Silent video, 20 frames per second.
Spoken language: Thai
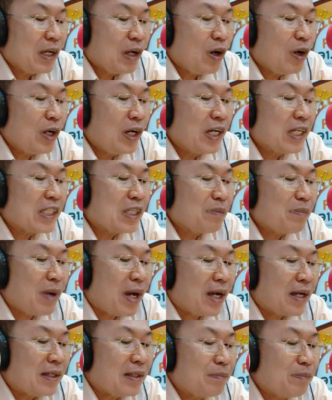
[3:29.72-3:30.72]
ก็เลยสมั
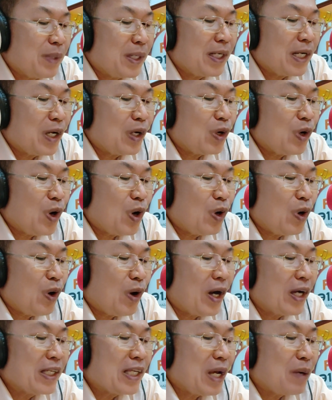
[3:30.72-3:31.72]
ครเป็นนักร้องของ
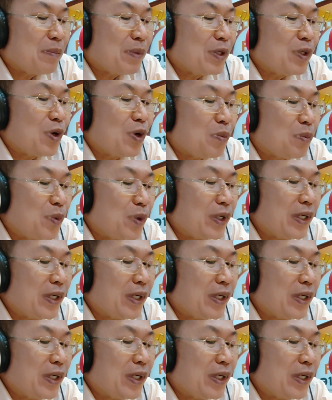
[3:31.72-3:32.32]
อาจารย์พยง